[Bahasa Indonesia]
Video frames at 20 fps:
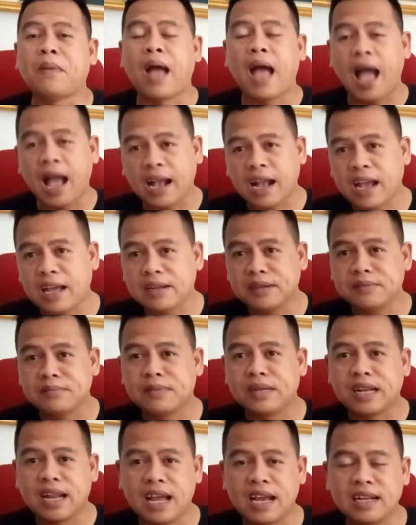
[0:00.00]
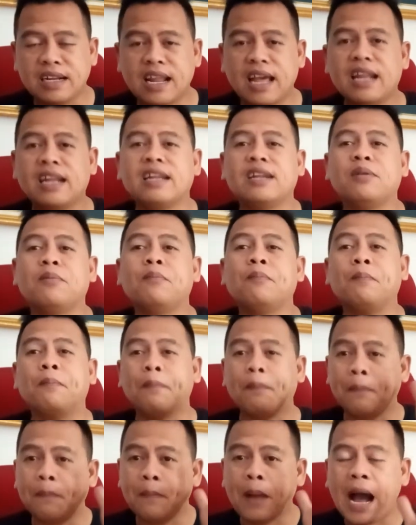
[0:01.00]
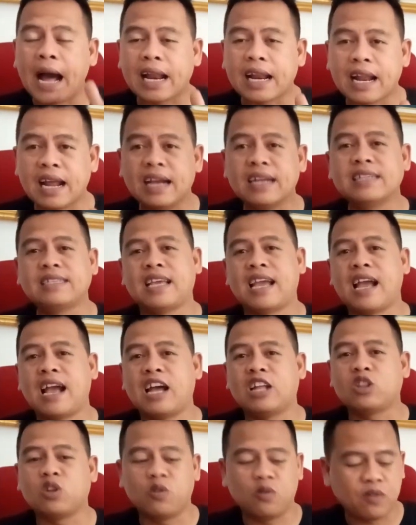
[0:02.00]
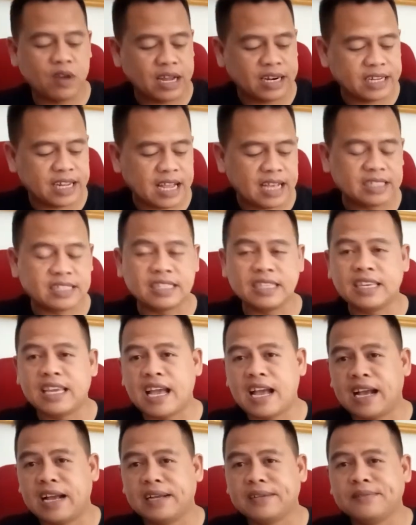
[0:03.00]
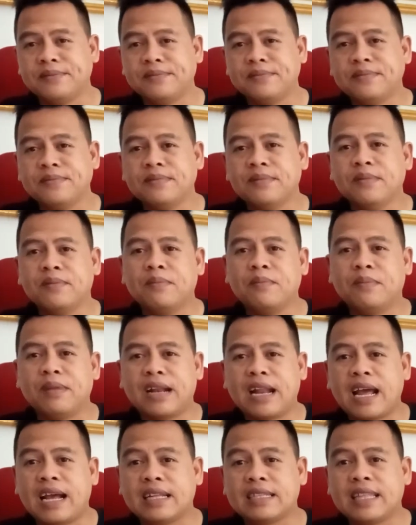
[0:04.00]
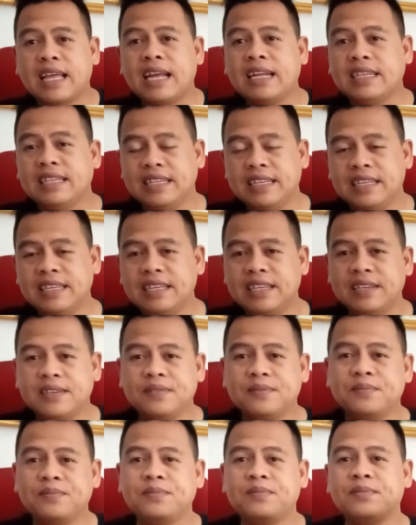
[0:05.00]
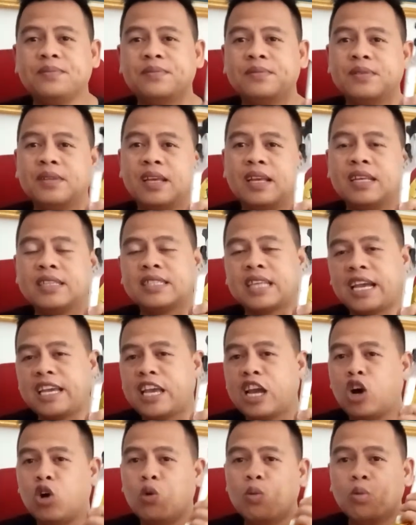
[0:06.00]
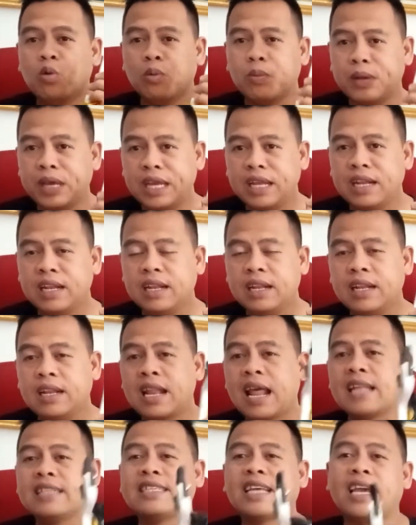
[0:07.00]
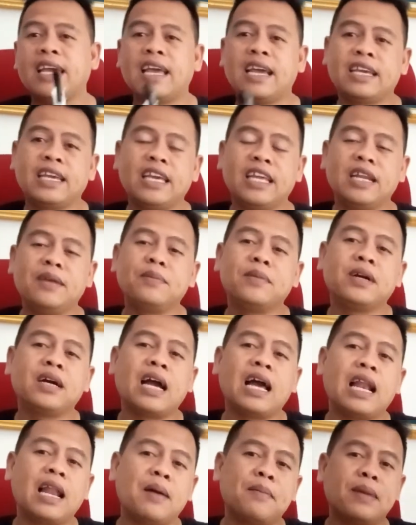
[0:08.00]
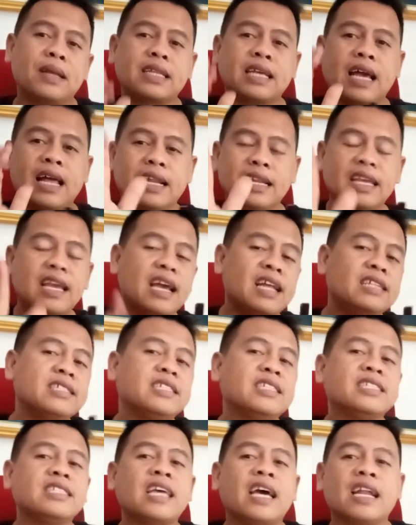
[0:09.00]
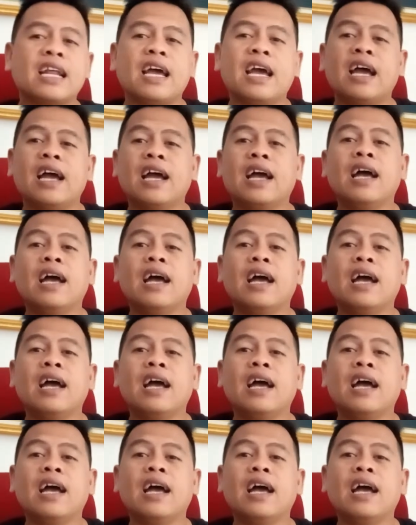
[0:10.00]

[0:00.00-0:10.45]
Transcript: akan menang dan barangnya atau variasi yang menang tadi saya umumin dan saya kirim ke alamat kalian secara